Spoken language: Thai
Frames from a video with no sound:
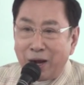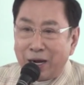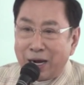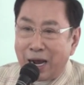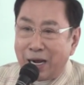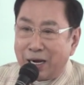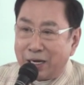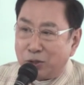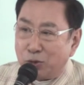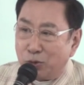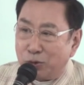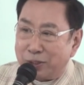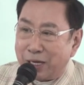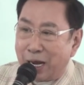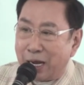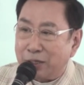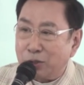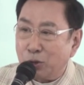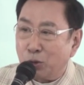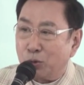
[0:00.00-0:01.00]
ว่าการกระทรวง
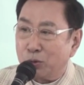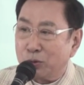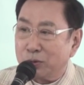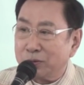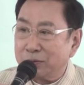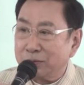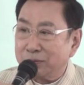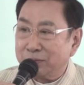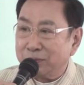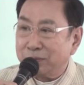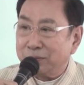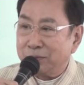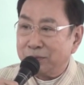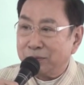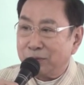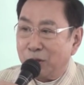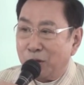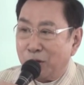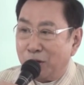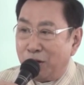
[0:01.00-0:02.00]
สาธารณสุข
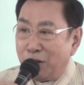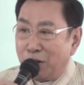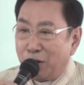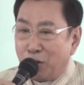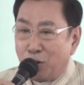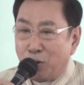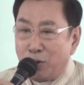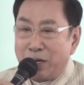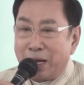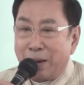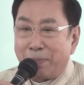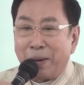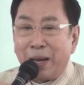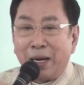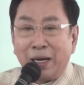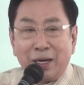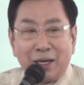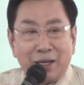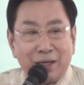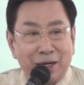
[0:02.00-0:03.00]
คุณอย่าเป็
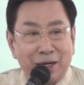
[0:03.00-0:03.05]
นเล